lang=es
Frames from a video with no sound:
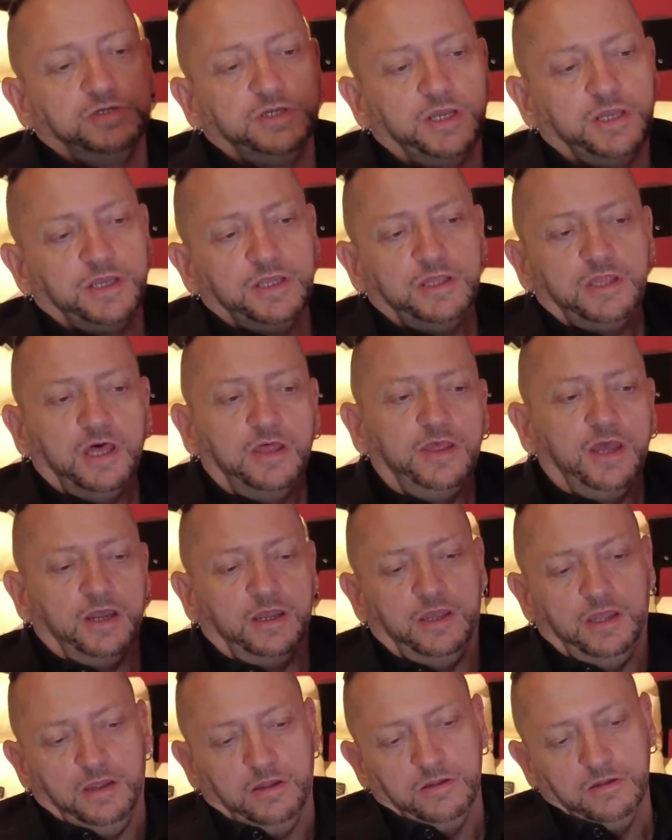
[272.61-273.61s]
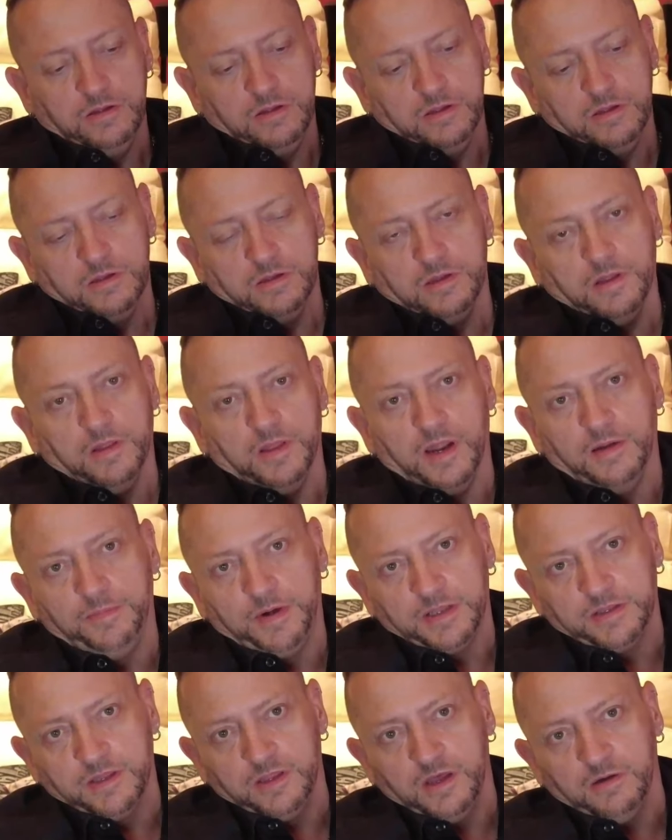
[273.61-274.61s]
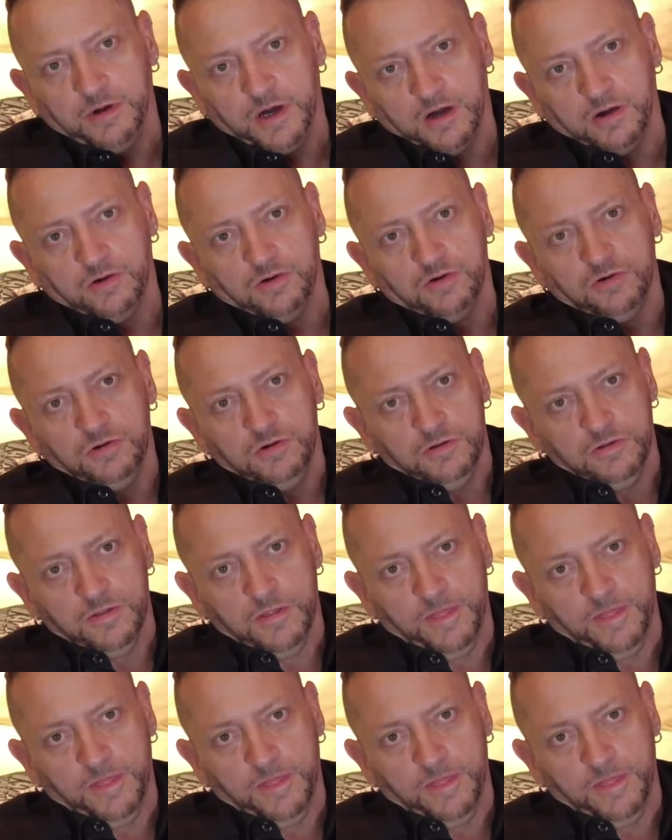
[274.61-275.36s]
se quita de aquí, de la parte de abajo,